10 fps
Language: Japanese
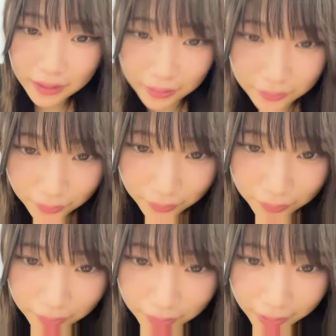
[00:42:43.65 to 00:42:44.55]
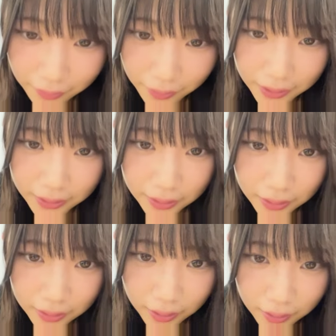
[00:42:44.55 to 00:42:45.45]
あのえこれ
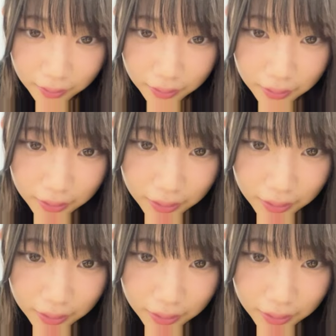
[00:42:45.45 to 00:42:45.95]
言っていいかな